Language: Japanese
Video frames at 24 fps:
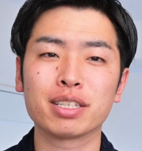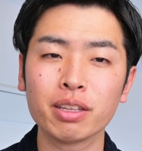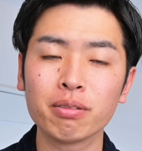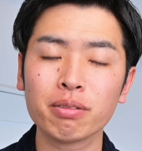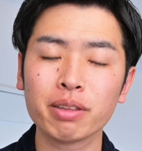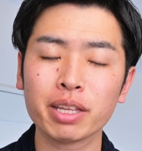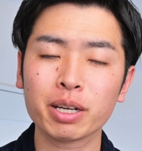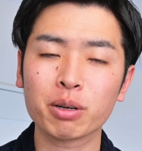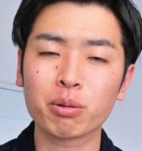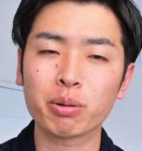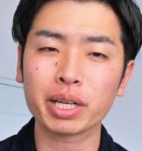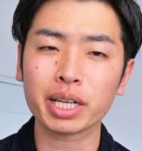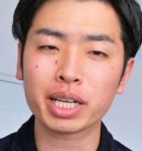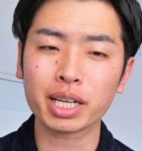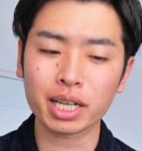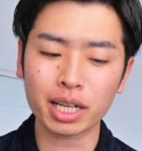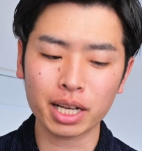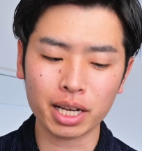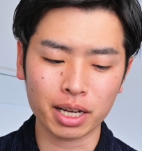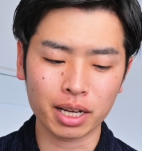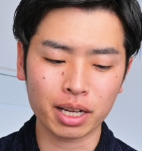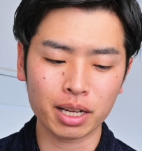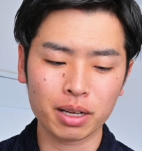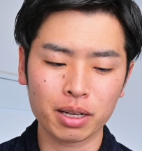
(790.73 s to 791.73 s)
なので、これか
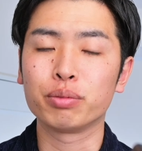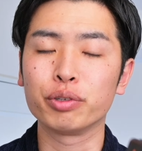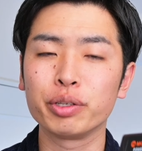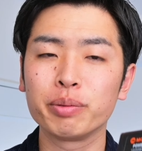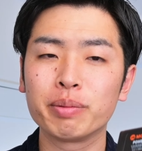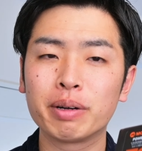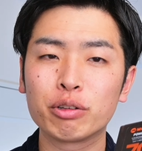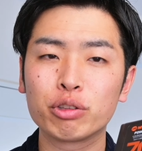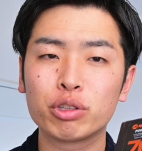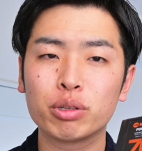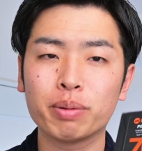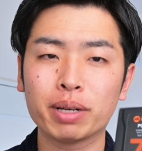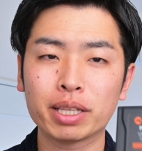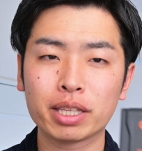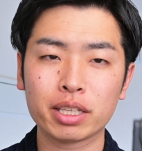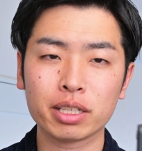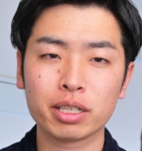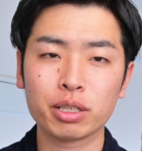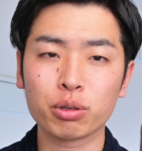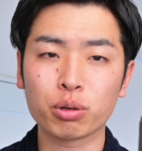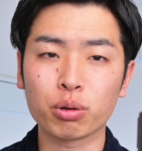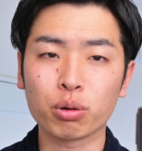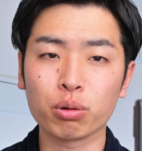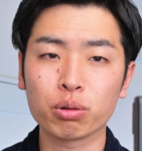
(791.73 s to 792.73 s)
ら V
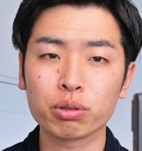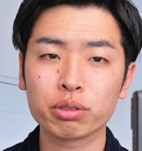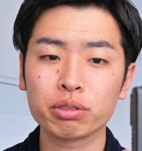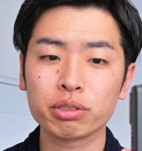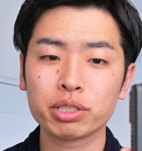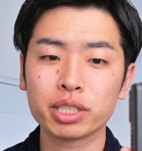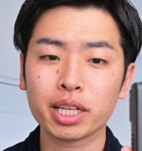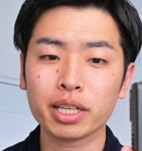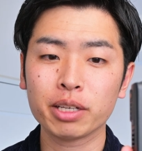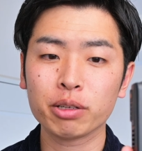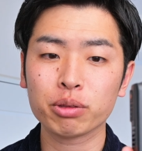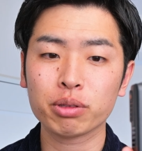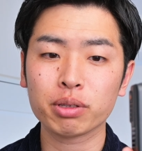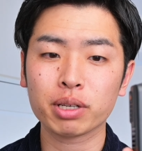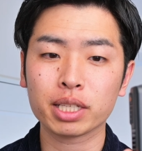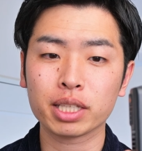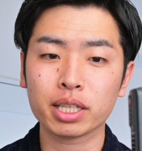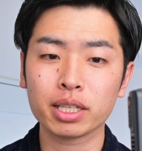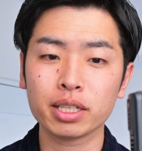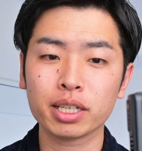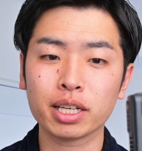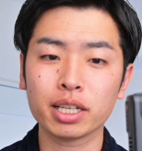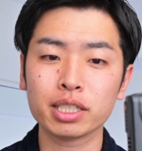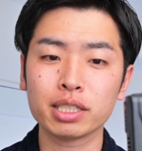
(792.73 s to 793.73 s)
マウントバッテリーを購入したいよって
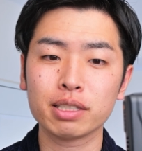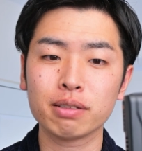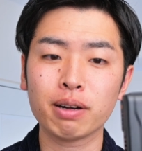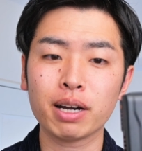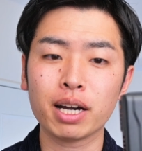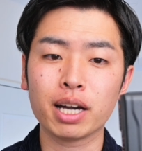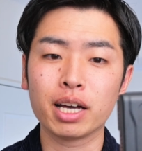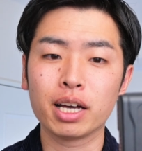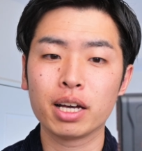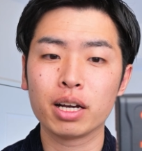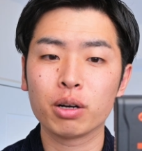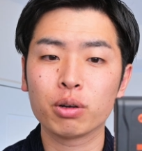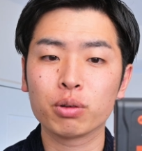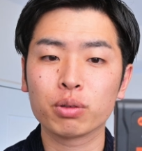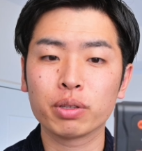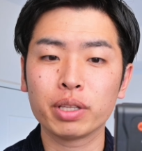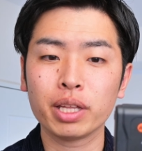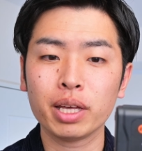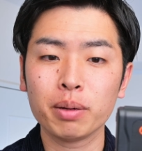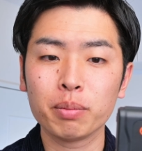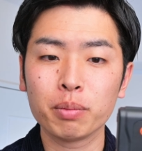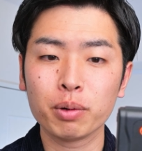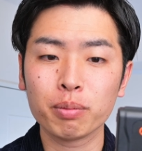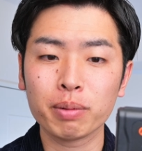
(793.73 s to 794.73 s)
方に関しては、この
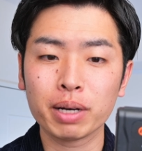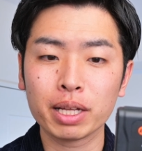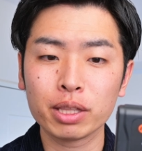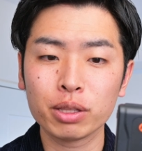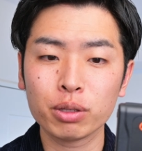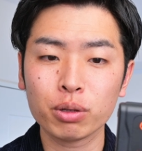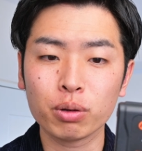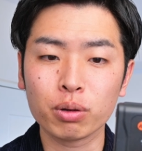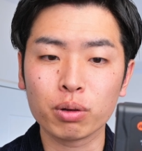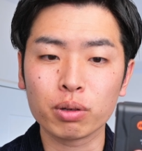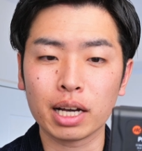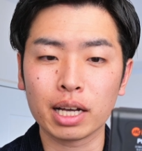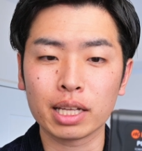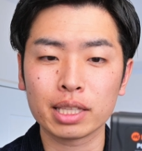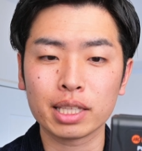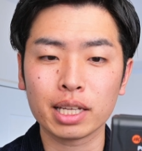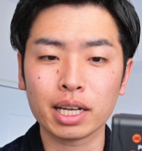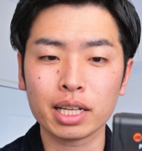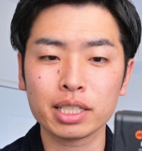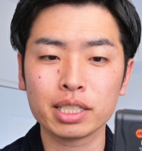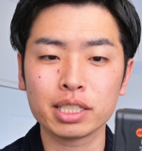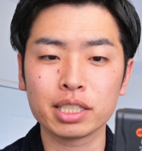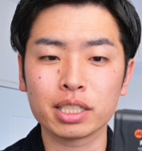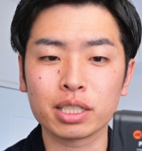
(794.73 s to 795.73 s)
ね、モマンの
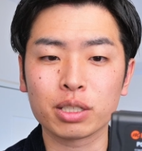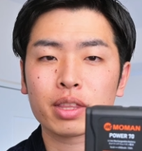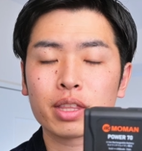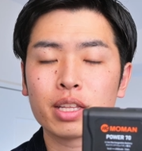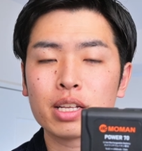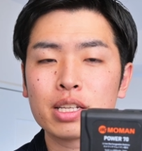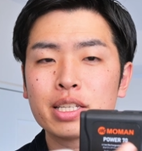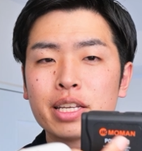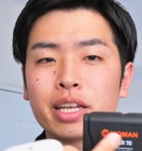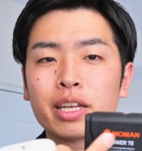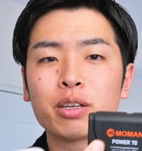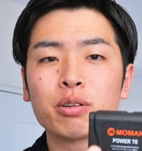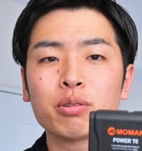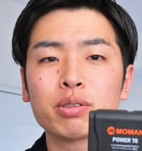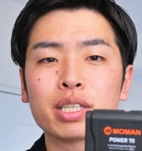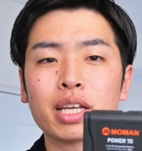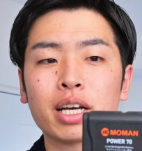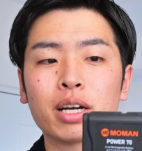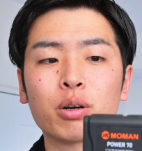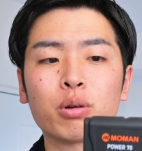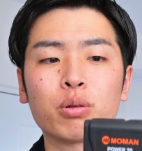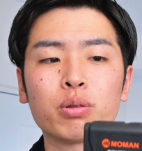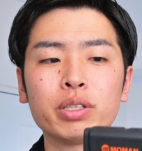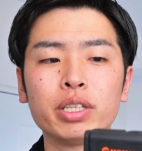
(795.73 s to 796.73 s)
新しいデザインを
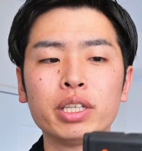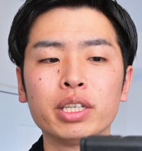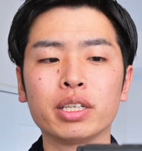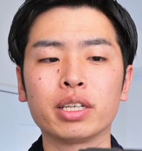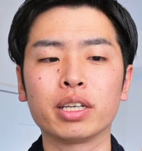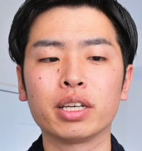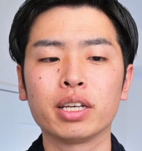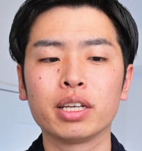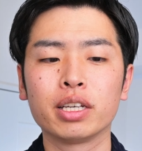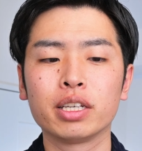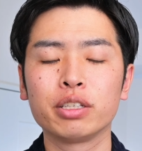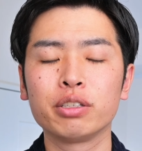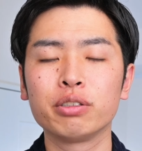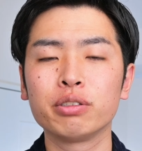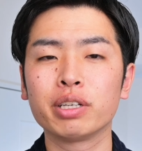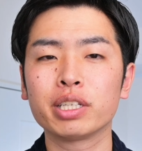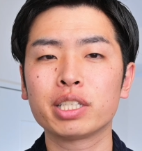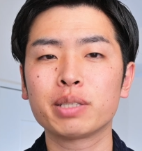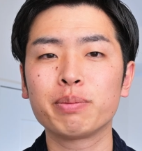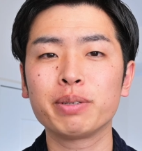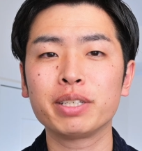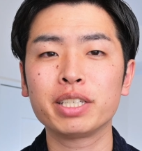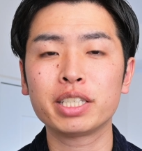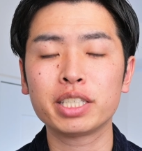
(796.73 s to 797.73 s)
参考に、
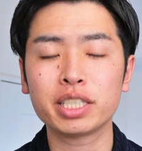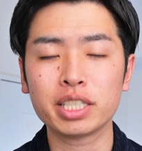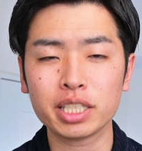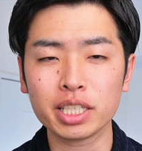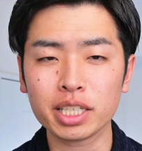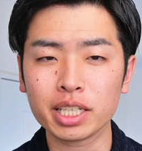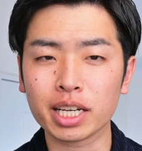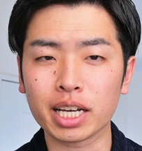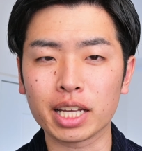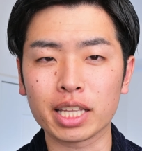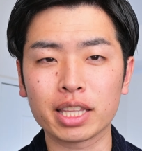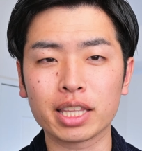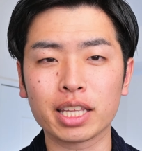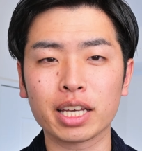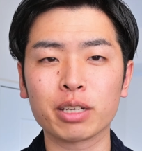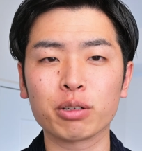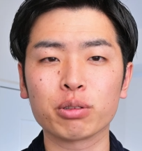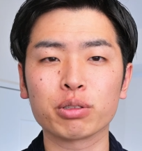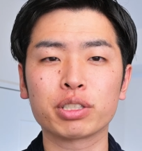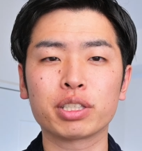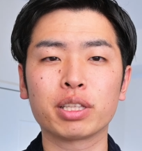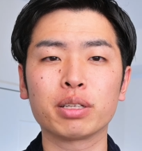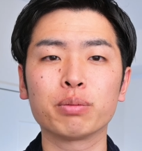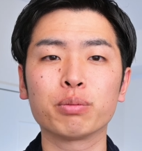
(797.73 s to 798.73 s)
USB-C が対
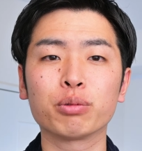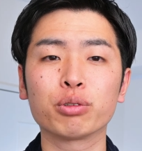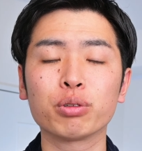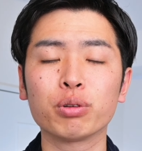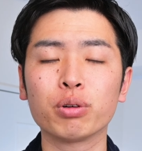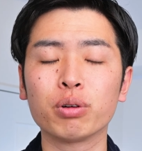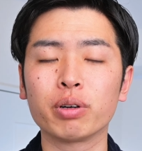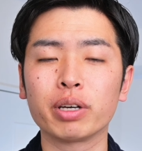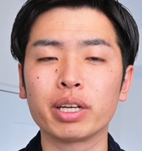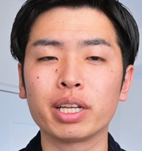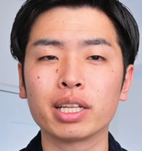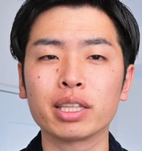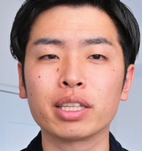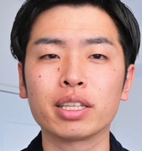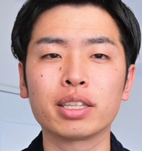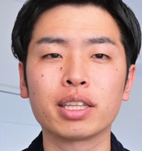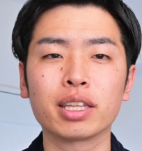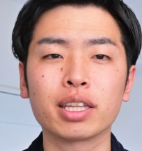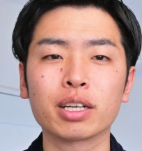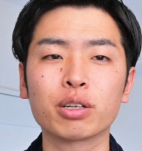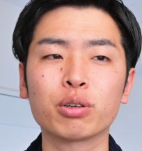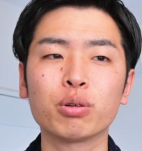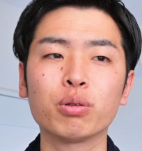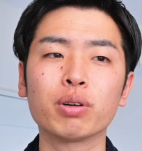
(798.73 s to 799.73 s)
応しているものを選んでい
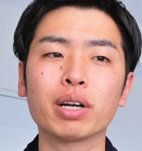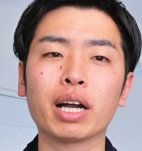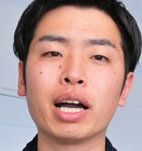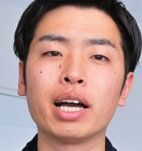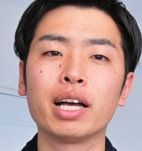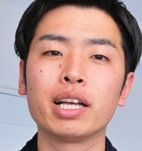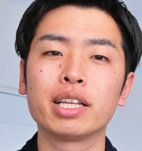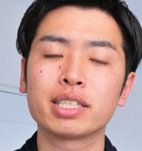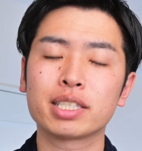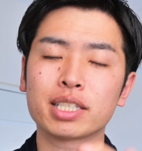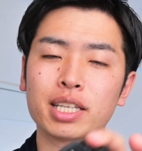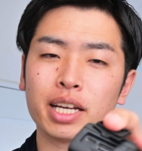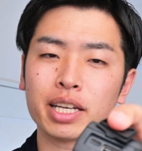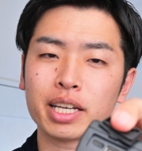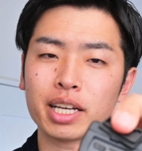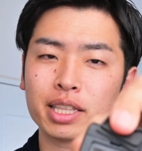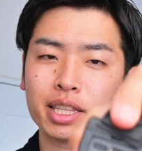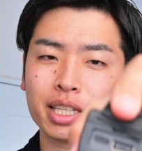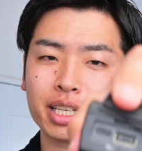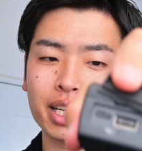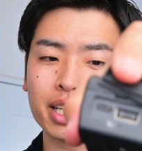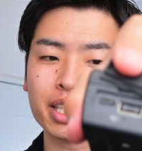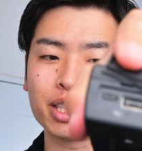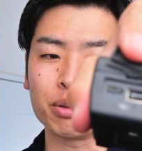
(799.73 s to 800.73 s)
ただく方が使い勝
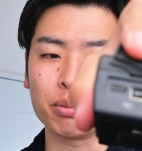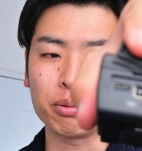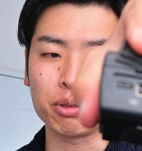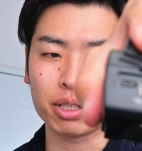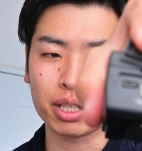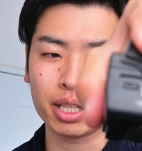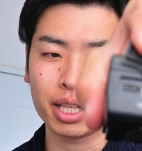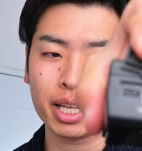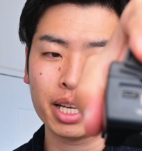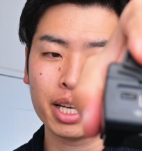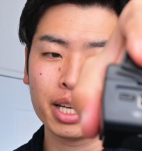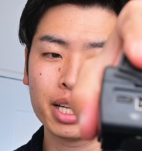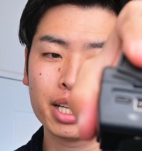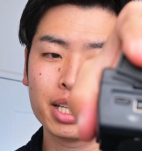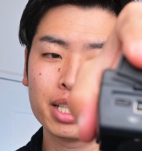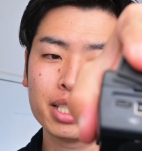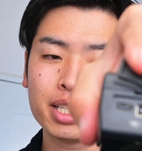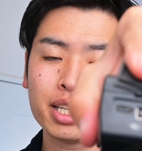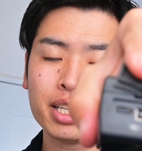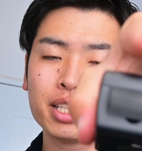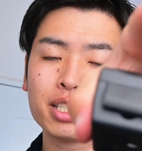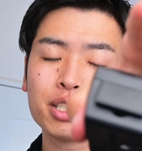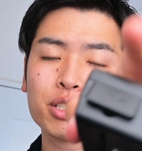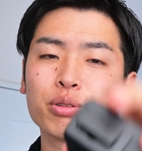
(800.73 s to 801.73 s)
手がいいと思うんでね、
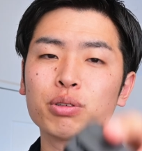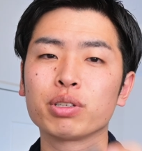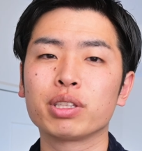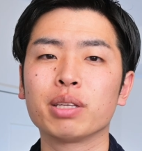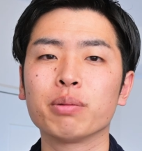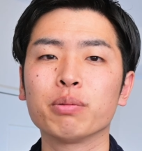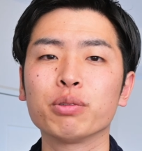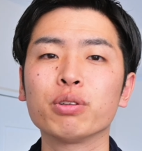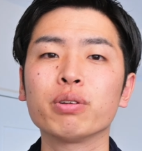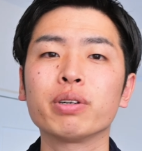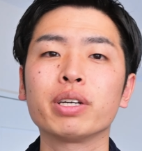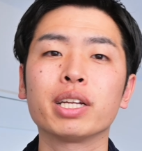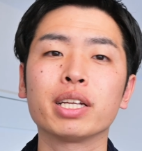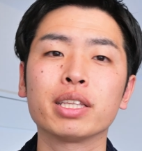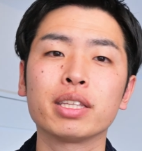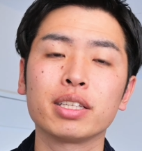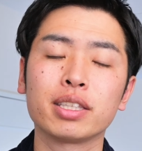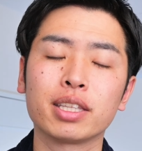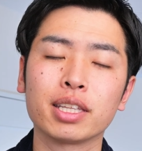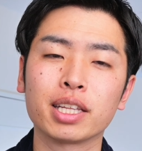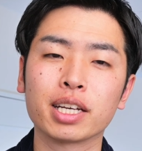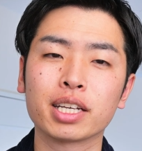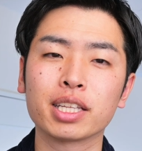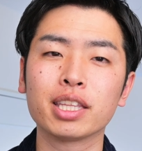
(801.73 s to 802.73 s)
ぜひそういったものを選んでい
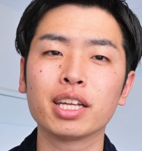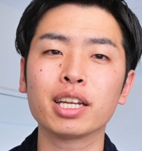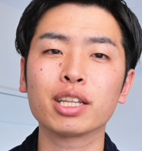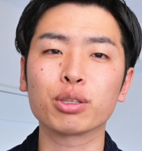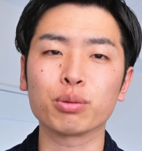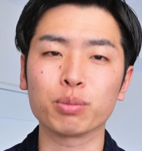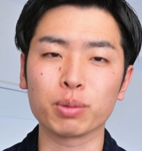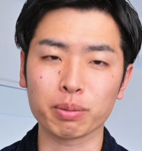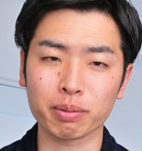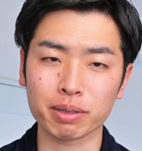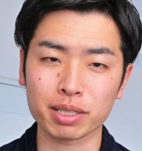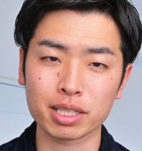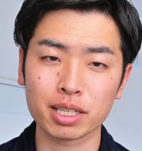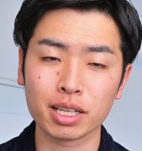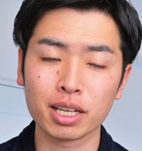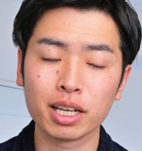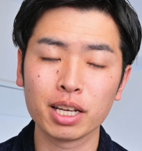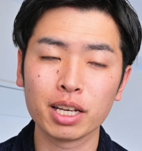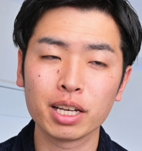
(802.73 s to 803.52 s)
ただけたらと思います。